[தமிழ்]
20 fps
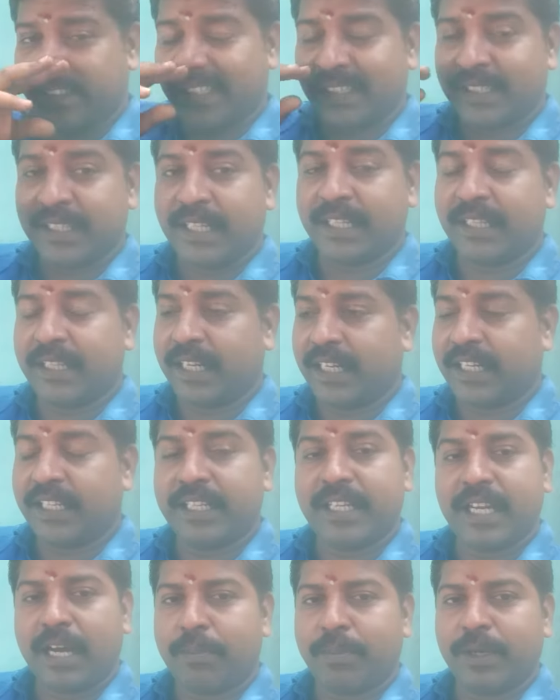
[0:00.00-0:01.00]
சக்தியை
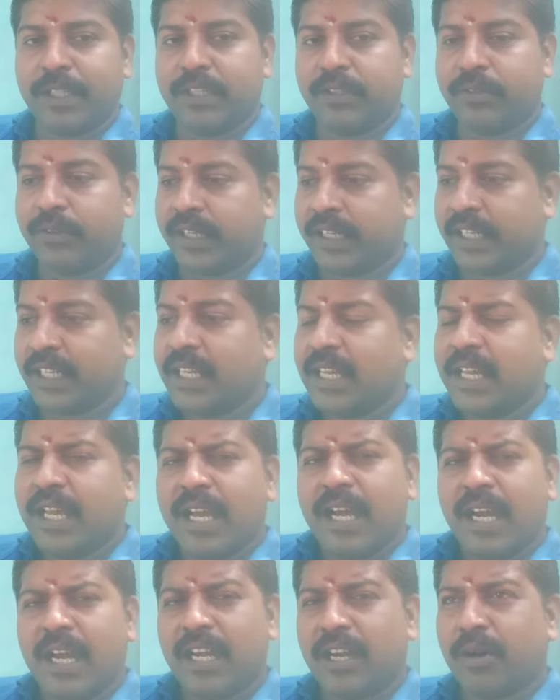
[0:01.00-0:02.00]
தள்ளி காப்பாற்றிடுவார்
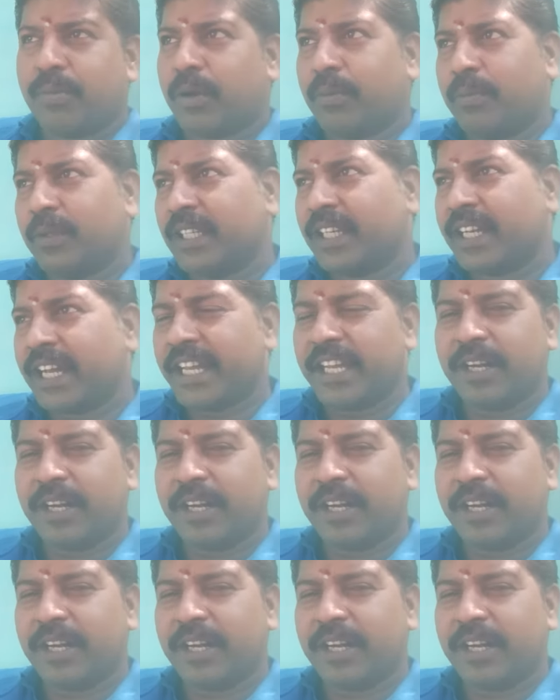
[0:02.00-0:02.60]
அதுக்கப்புறம் வந்து